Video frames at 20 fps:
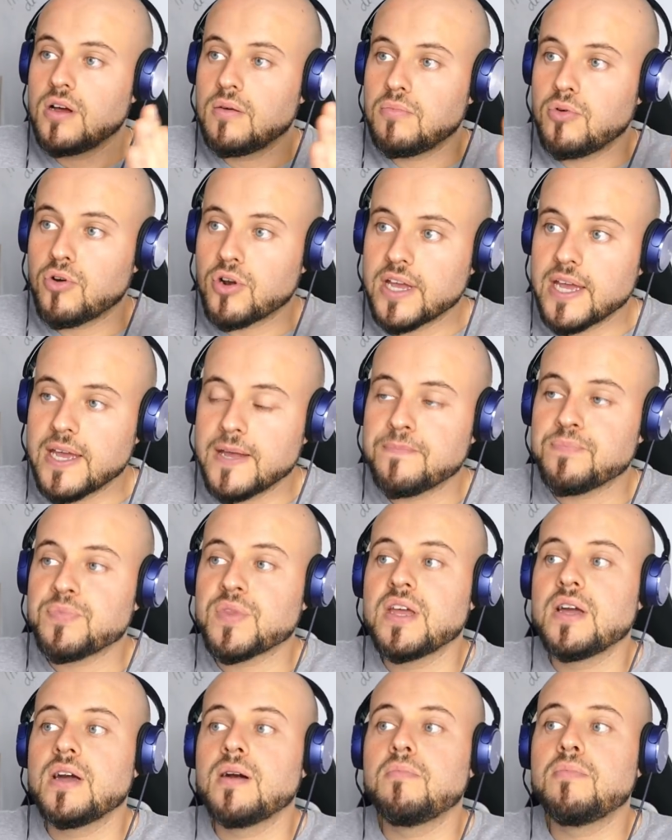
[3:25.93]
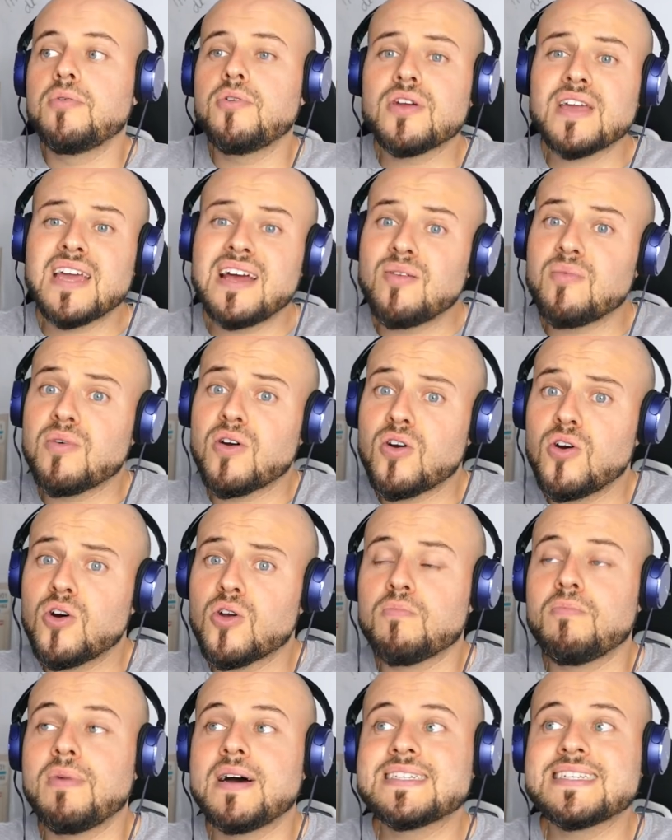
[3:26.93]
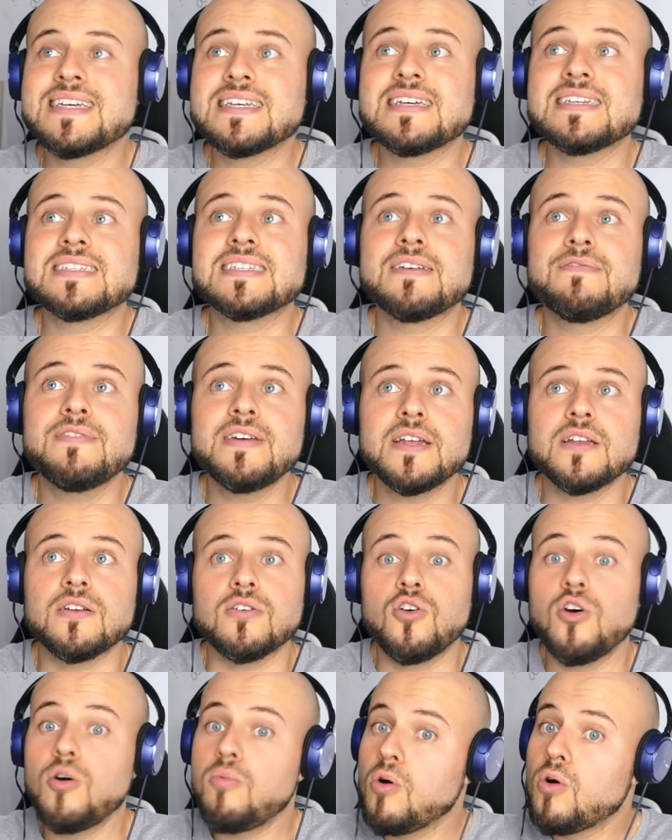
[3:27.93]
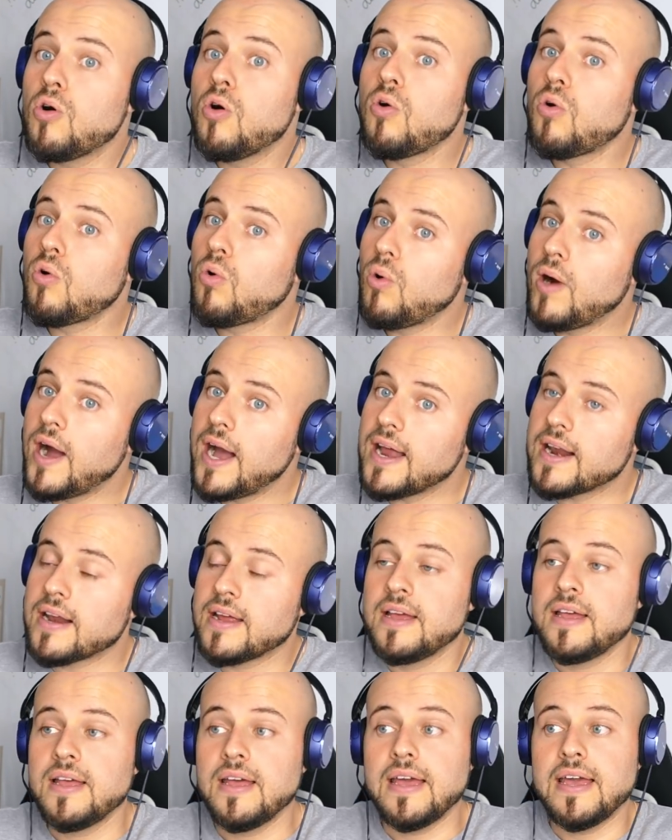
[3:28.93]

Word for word: ¿Por qué? Porque a lo mejor vas a saber cómo conjugar